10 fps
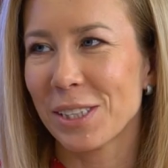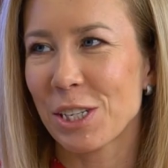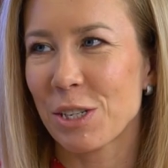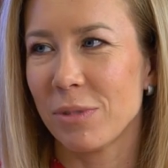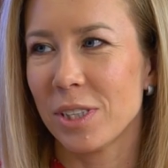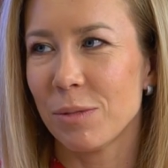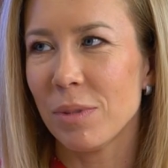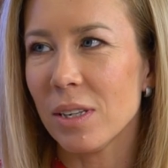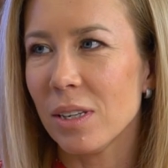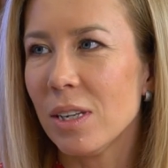с нашими
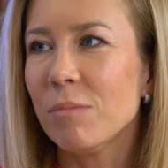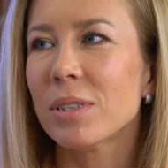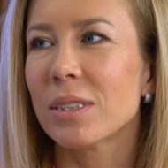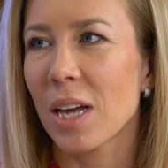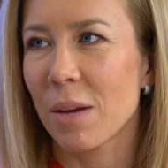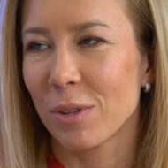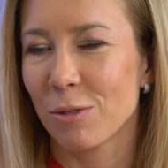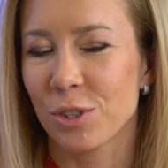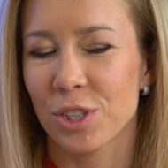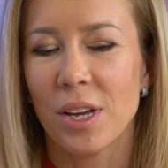детьми и им с нами
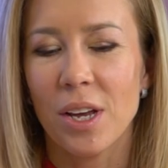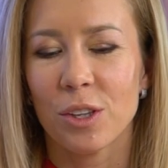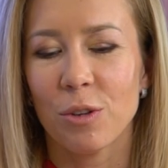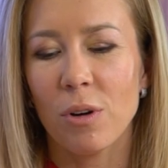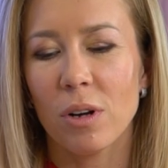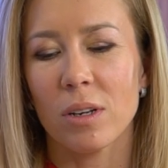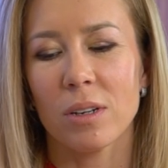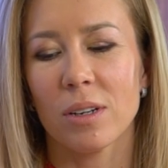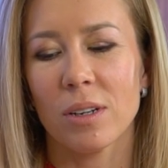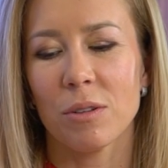тоже. Но,
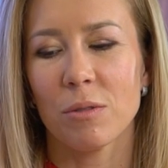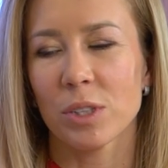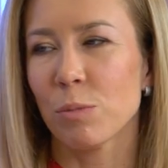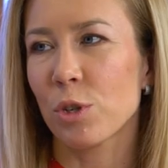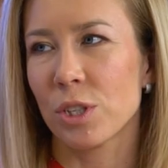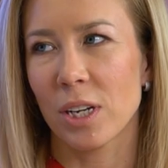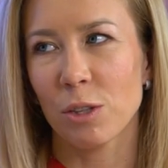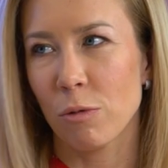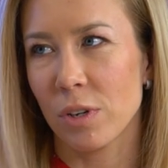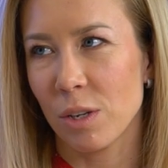э, возможно,
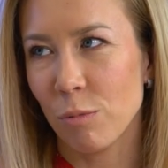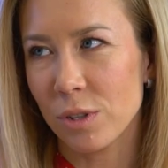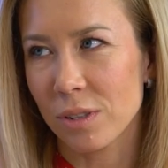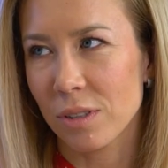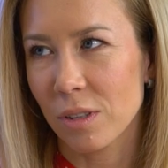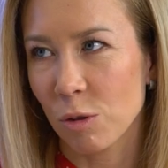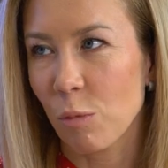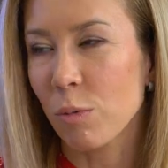готовых не будет, но